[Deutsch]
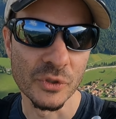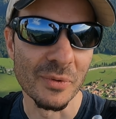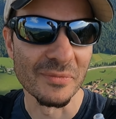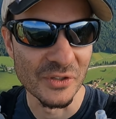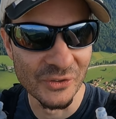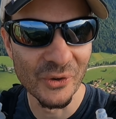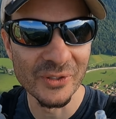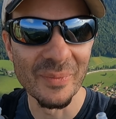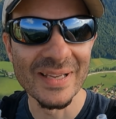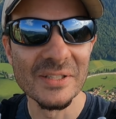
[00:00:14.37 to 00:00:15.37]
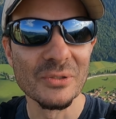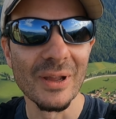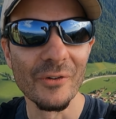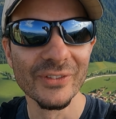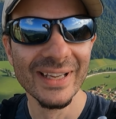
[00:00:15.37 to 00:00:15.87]
Wir sind noch dabei, sie zu
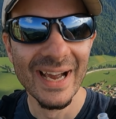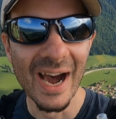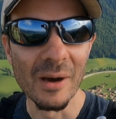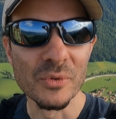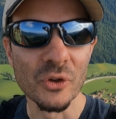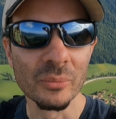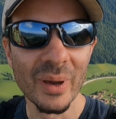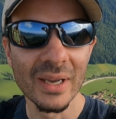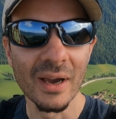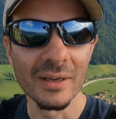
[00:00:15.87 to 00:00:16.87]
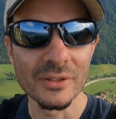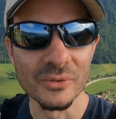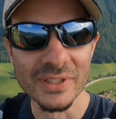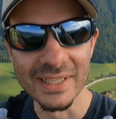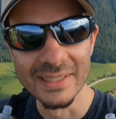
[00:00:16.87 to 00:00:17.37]
laufen, am Sonnenberggrad
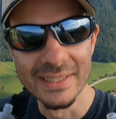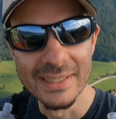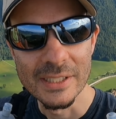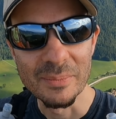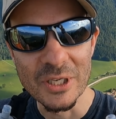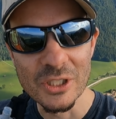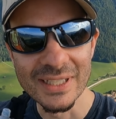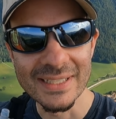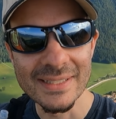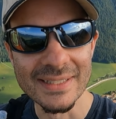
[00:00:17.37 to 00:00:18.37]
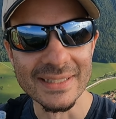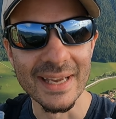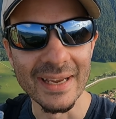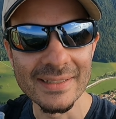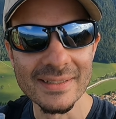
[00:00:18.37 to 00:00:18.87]
und der Special Guest,
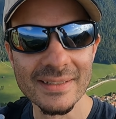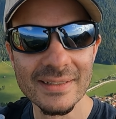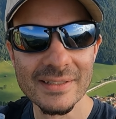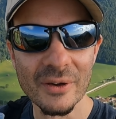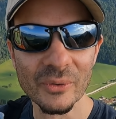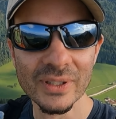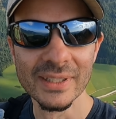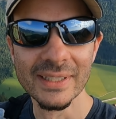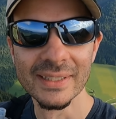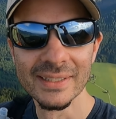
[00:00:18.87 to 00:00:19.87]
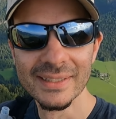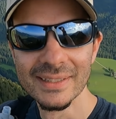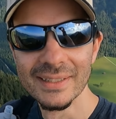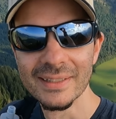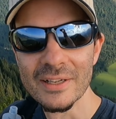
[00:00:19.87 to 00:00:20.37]
der erste in dieser Runde hier,
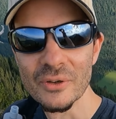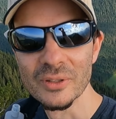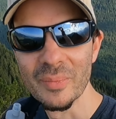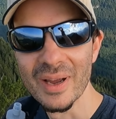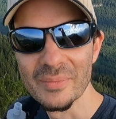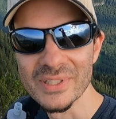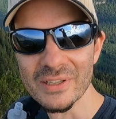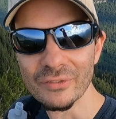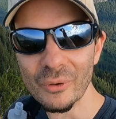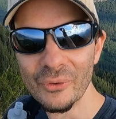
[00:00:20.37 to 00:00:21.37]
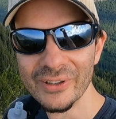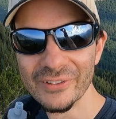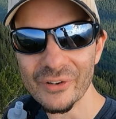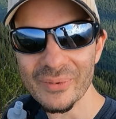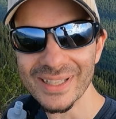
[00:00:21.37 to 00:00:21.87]
den ich heute dabei habe, ist der Flo
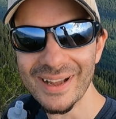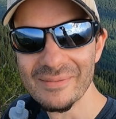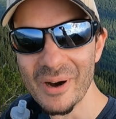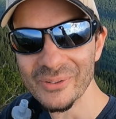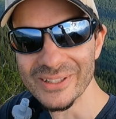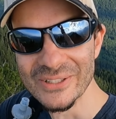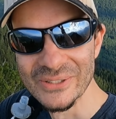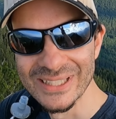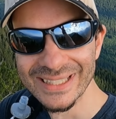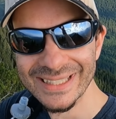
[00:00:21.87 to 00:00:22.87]
vom genau. Kanal Mountain Dude.